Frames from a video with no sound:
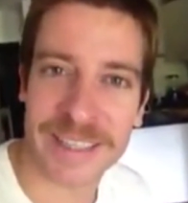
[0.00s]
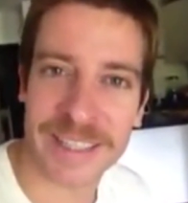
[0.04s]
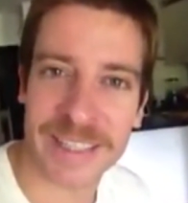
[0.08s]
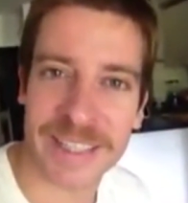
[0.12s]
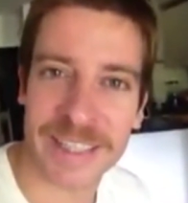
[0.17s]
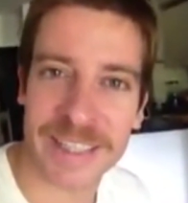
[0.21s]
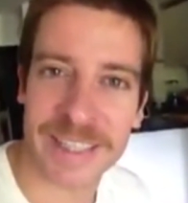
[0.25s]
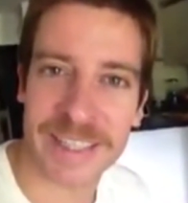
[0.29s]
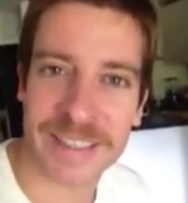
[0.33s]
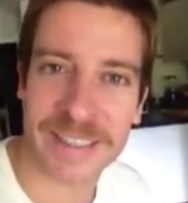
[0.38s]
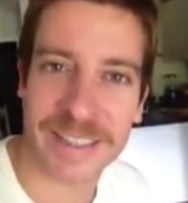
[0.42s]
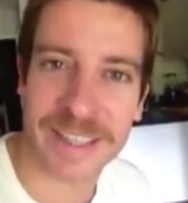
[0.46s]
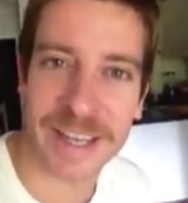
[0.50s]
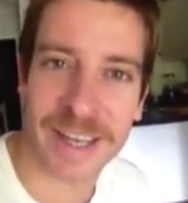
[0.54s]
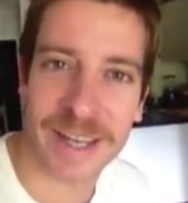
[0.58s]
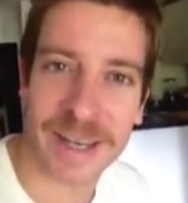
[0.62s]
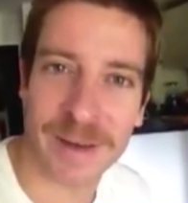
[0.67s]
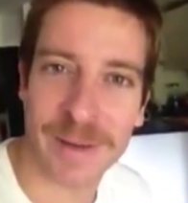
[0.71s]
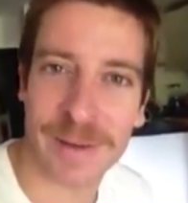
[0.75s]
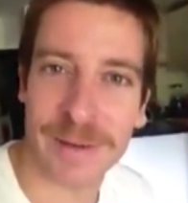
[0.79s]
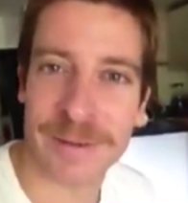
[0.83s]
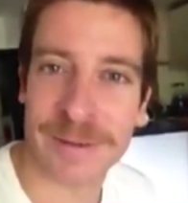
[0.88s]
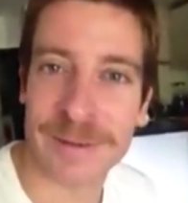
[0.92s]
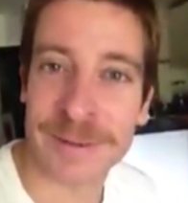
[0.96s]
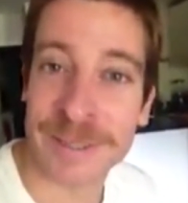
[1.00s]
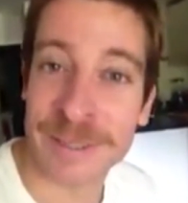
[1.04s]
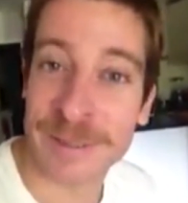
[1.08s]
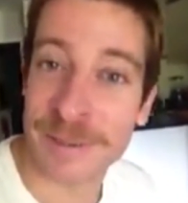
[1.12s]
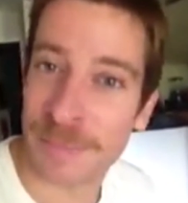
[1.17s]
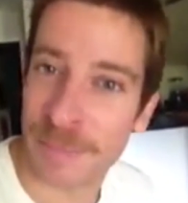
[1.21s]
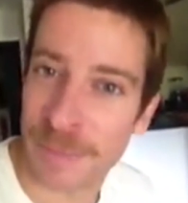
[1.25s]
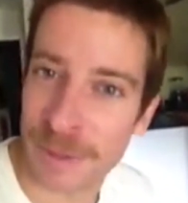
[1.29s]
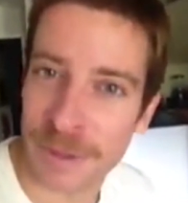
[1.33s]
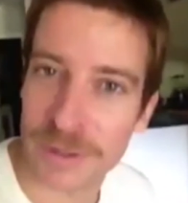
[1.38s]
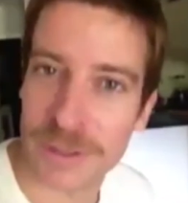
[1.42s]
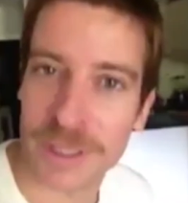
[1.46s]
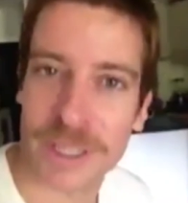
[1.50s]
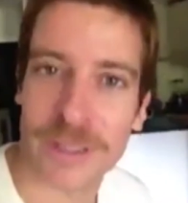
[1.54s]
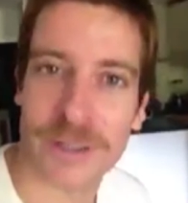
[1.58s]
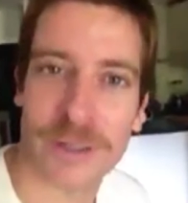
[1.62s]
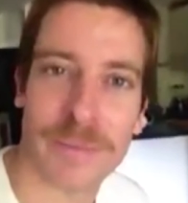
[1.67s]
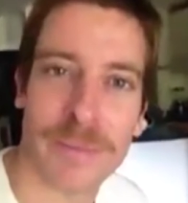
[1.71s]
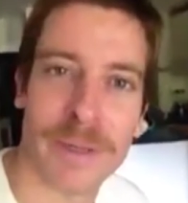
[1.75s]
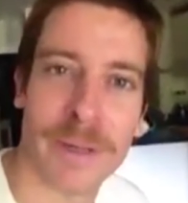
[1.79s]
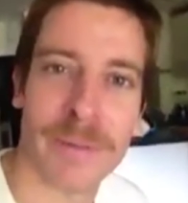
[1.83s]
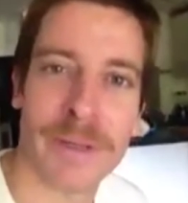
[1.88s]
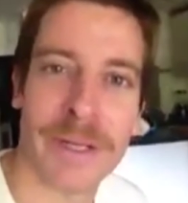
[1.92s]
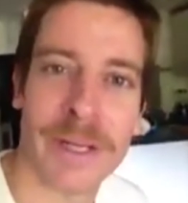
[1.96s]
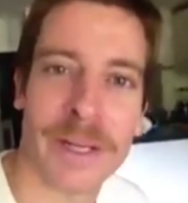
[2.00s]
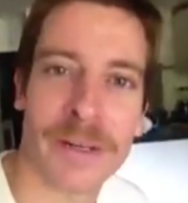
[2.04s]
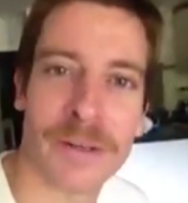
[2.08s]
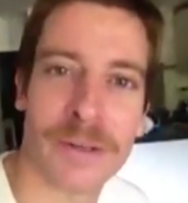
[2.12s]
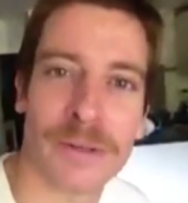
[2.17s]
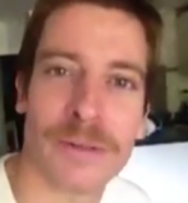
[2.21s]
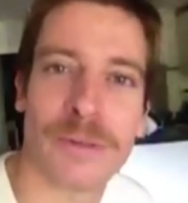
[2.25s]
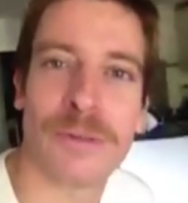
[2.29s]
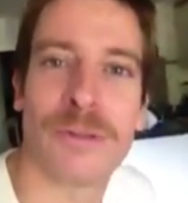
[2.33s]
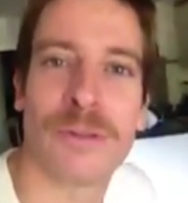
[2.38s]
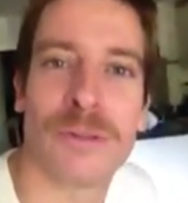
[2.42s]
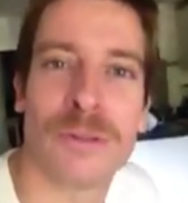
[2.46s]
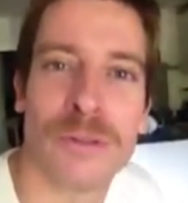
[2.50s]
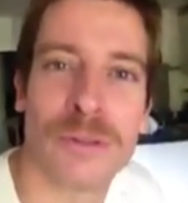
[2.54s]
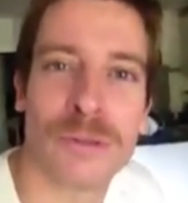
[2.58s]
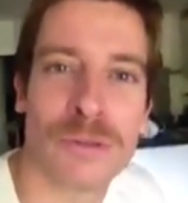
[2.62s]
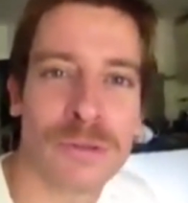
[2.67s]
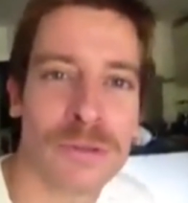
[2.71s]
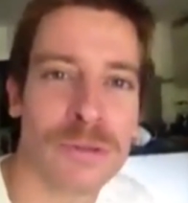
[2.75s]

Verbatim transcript: que está montando mi amiga Ruth. Ruth,